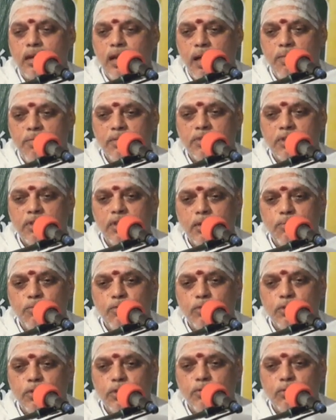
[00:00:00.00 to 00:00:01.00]

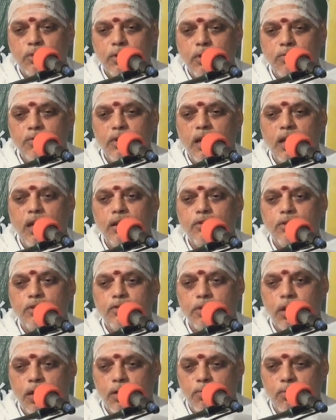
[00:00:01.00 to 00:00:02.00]
రామచంద్రమూర్తి యుద్ధం ఎలా
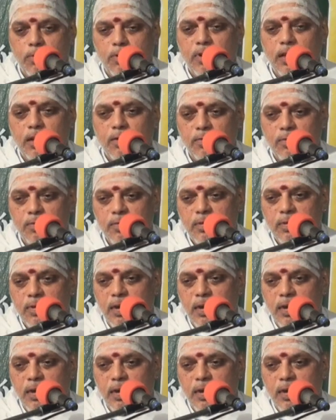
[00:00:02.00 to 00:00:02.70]
చేశారు అన్నారు